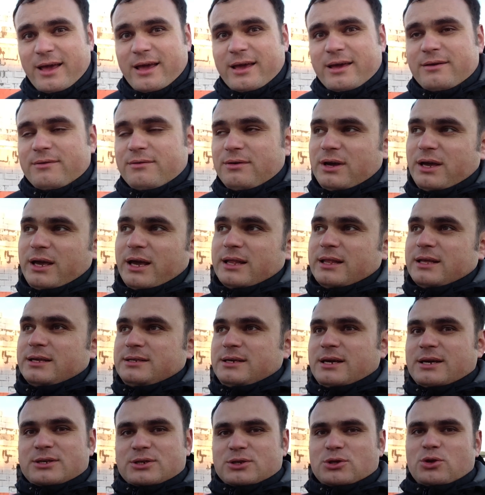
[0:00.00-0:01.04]
И вы, я
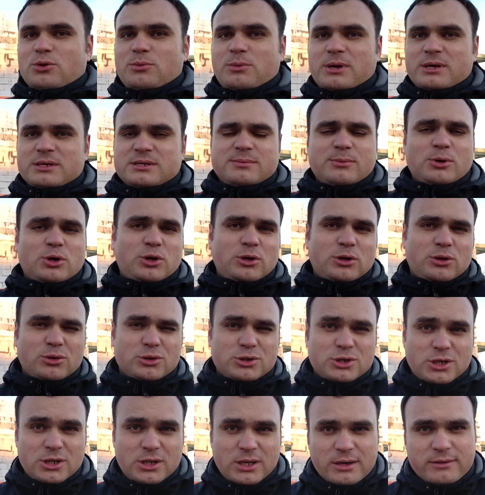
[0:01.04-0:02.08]
надеюсь, кто меня смотрит
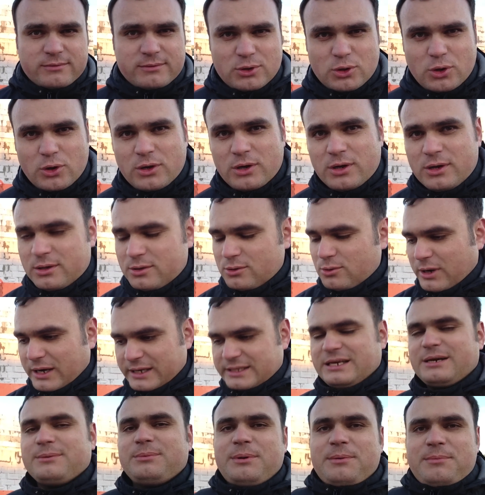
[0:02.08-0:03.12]
уже давно, ну
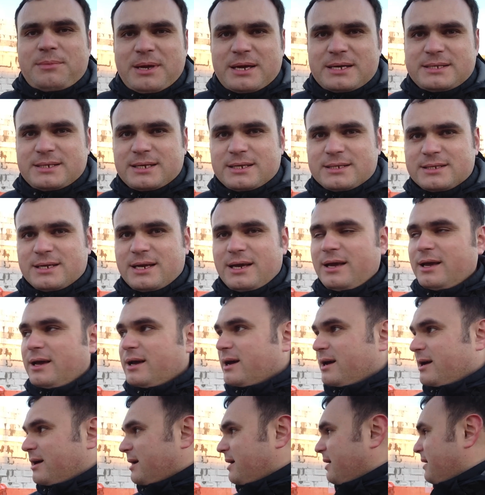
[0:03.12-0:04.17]
хотя бы месяц,
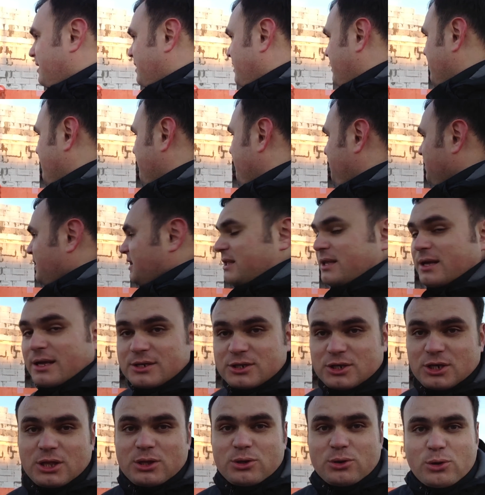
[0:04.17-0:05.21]
а, видят,
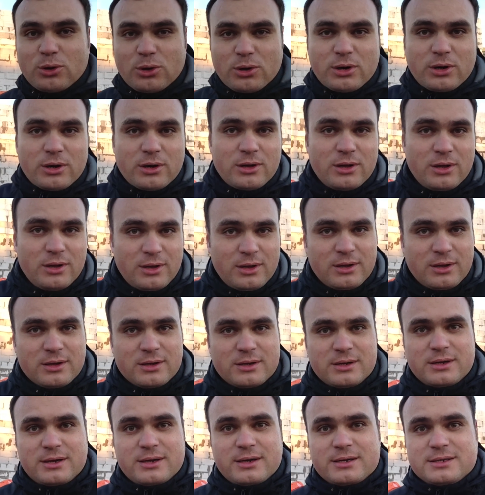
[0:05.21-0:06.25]
что
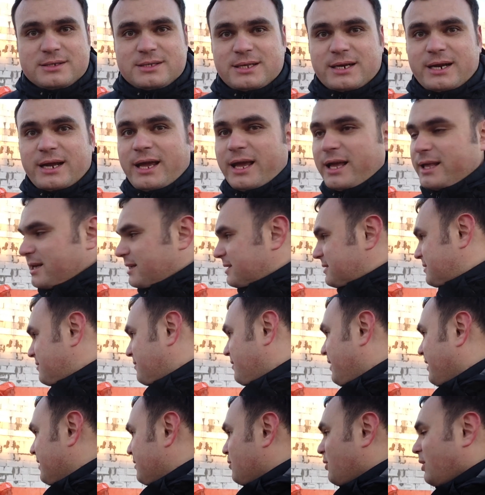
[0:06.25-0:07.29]
э,
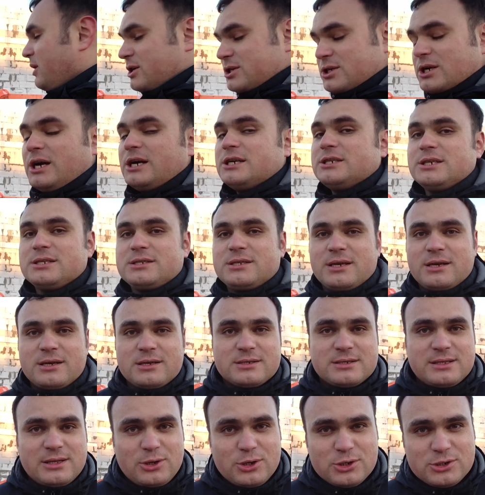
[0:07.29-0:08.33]
строительство, оно лишь кажется
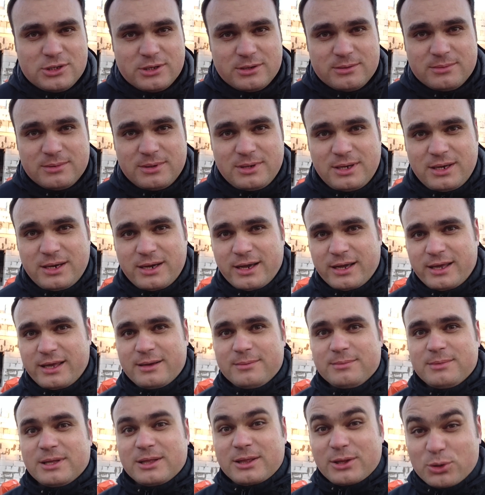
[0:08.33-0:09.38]
сложным и
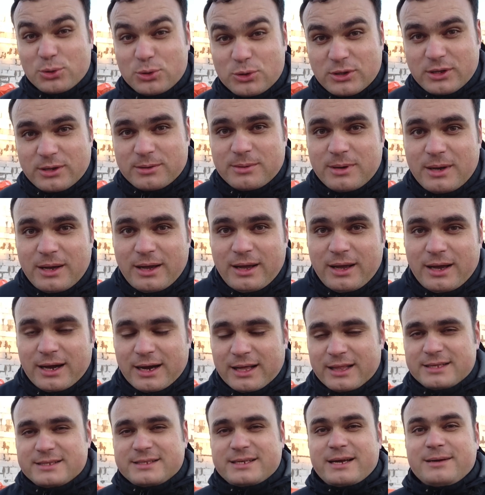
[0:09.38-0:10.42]
каким-то трудным,
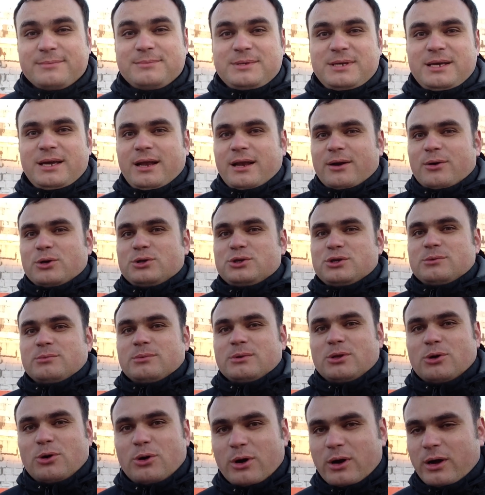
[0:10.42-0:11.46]
а на самом деле очень
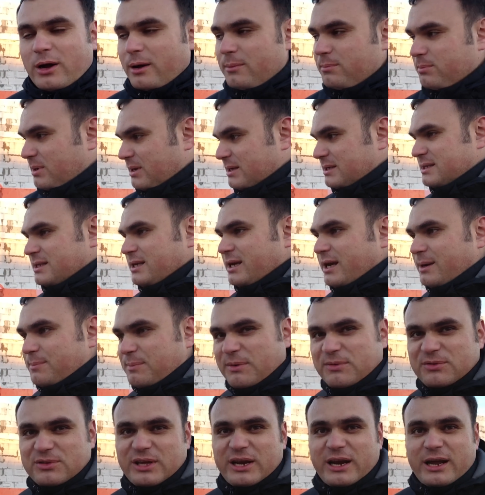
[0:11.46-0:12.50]
много простых
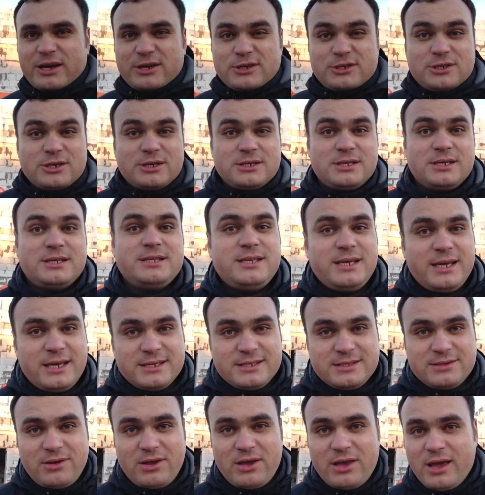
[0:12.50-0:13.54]
повторяющихся
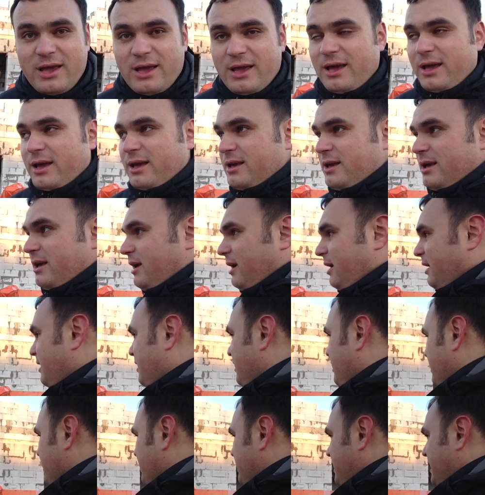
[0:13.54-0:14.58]
действий, и
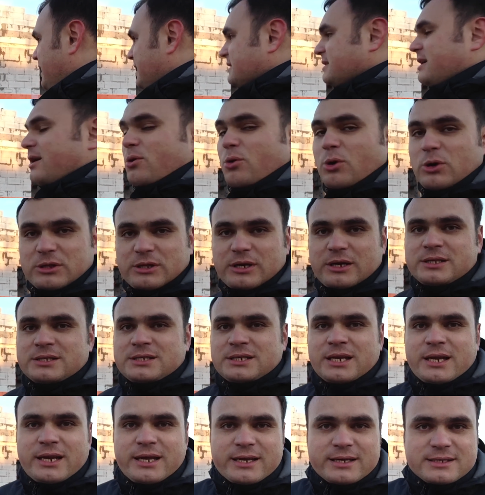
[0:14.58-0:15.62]
есть какой-то
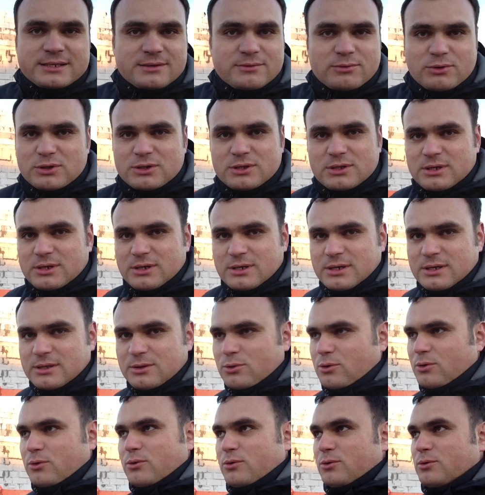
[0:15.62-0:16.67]
интерес вот, э,
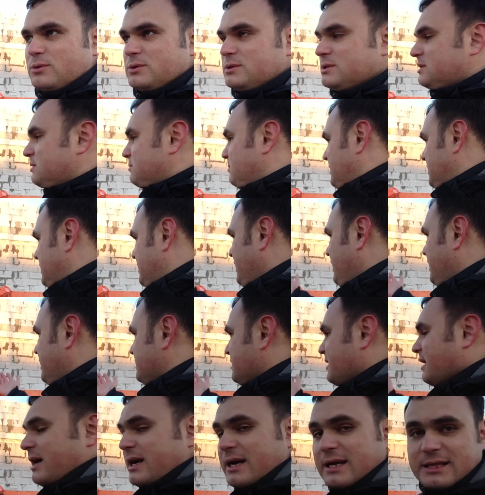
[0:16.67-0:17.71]
ну, смотреть,
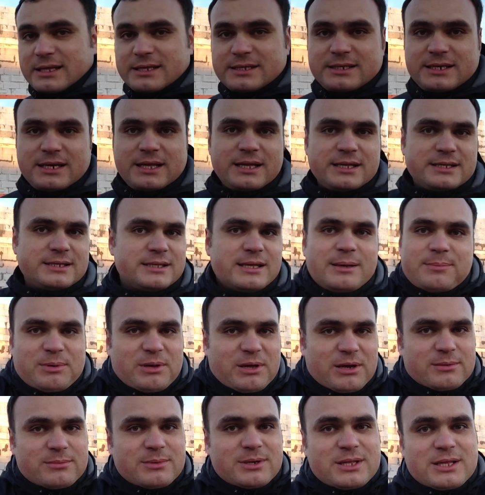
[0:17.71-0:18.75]
как это делается на
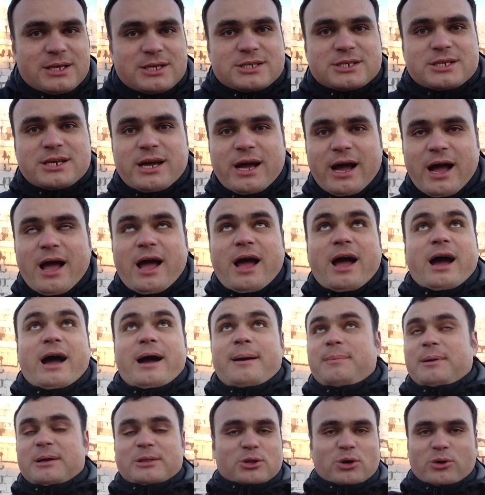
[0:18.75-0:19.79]
первом этаже, а
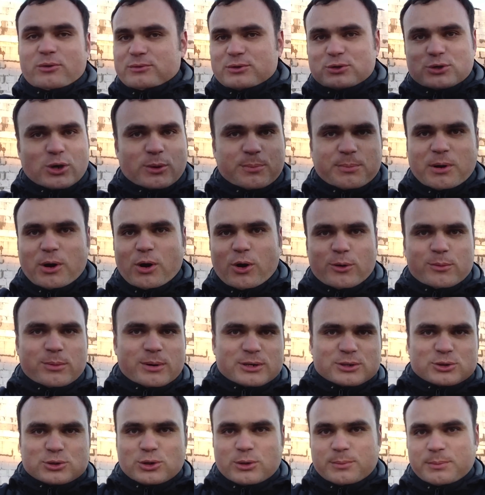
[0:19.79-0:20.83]
потом все по
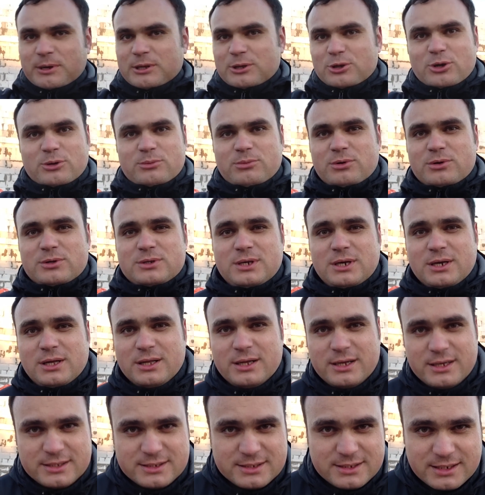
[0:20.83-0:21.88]
образу и подобию
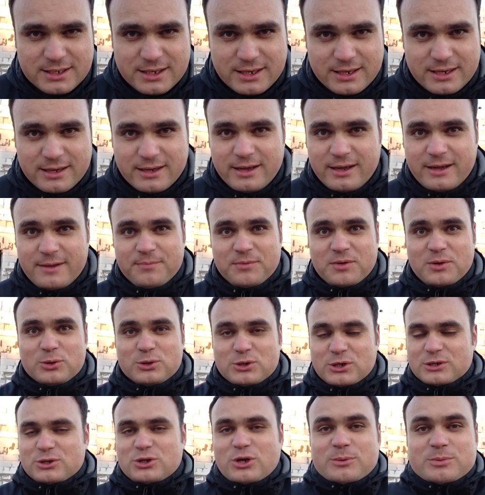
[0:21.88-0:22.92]
делается, и
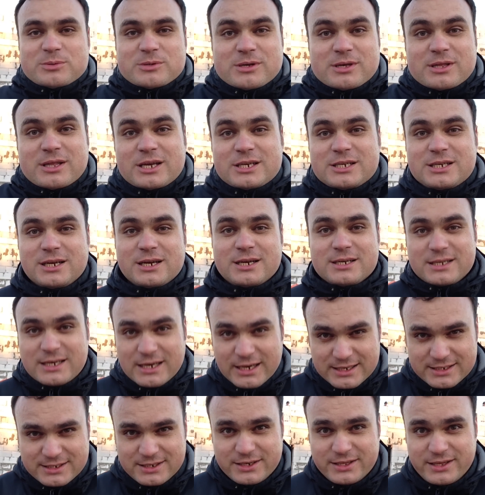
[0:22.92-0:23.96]
уже, собственно, даже и
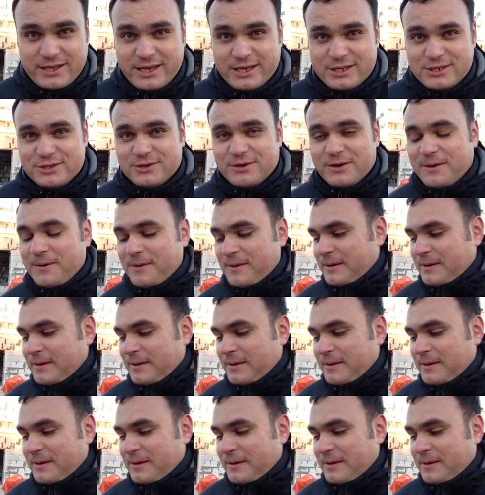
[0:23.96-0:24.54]
рассказывать нечего.